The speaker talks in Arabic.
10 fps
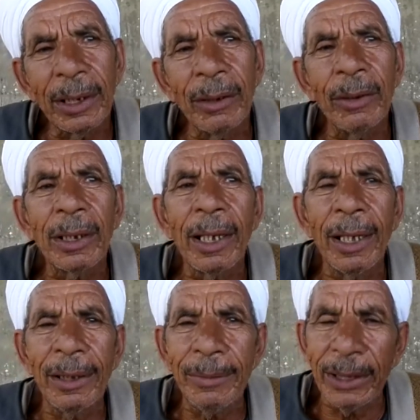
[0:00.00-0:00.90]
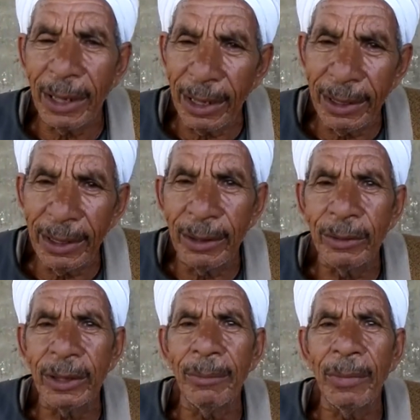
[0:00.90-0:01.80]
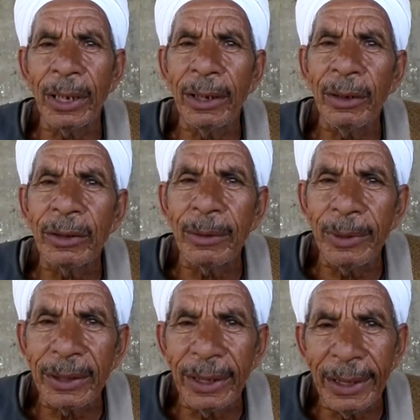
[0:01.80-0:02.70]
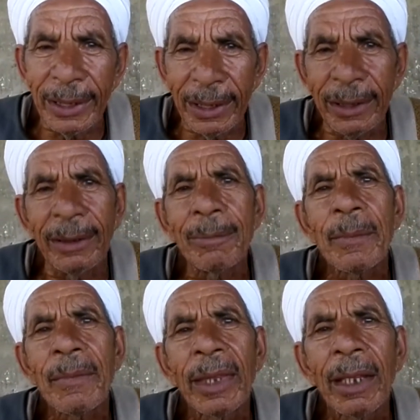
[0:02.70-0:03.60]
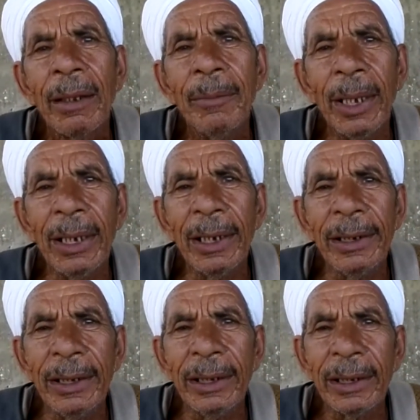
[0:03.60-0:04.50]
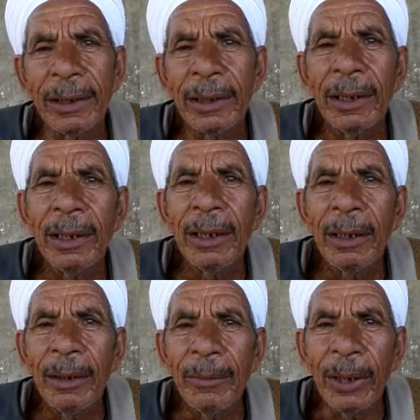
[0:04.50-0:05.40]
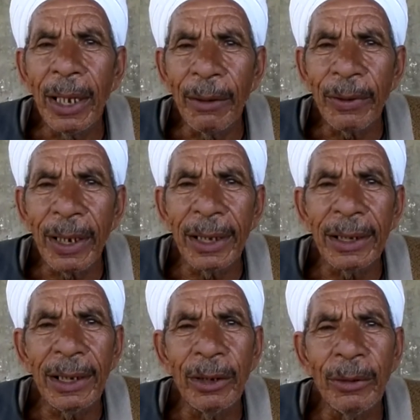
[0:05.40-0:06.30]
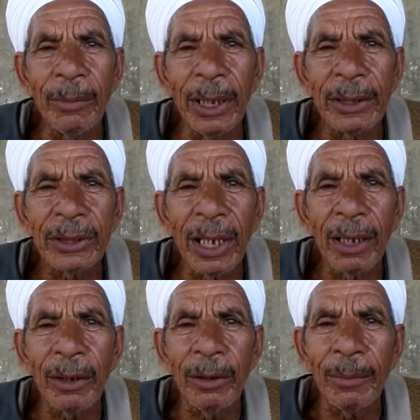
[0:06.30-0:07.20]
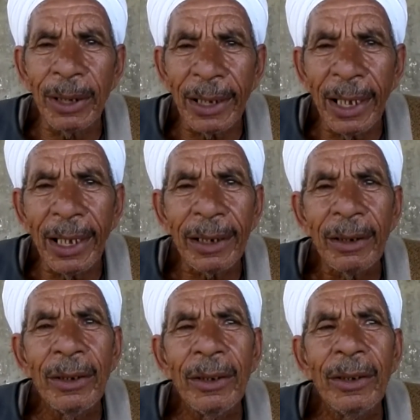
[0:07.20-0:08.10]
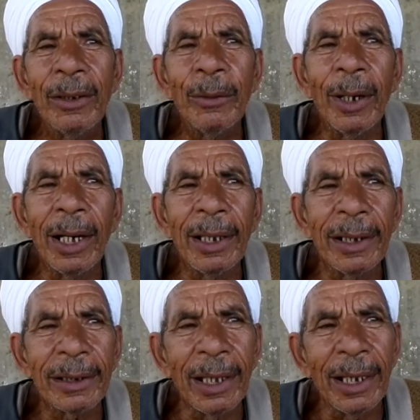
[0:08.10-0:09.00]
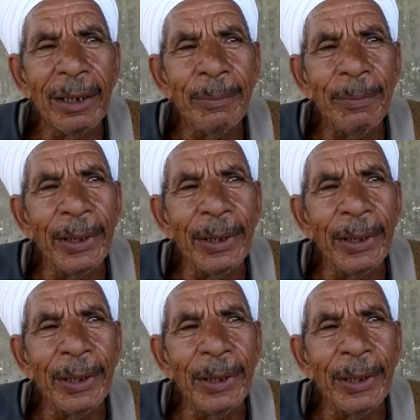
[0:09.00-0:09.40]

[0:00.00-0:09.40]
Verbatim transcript: والقائمين عليه ودمرنا أتوبيسين مليانين بالأفراد اللي هم يشغلوا المطار وانا طالب